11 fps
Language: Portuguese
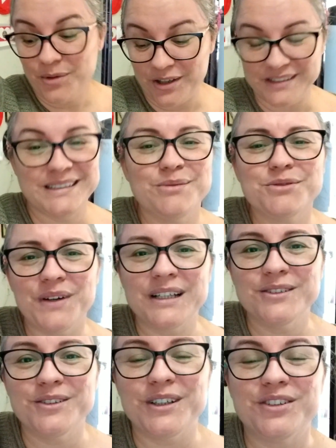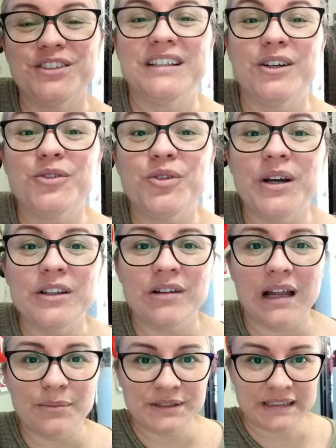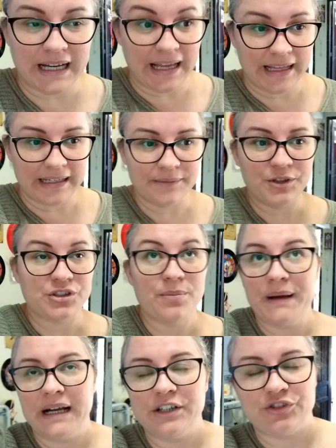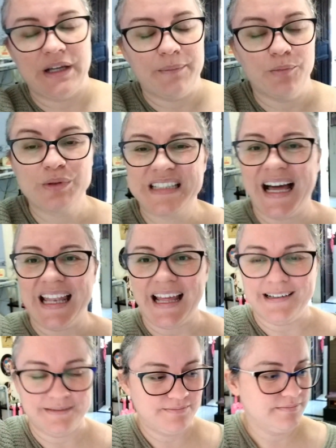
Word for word: Que nós estamos falando do nosso grupo. Então eu tô indo lá buscar ela, deixa eu apagar já, buscar lá.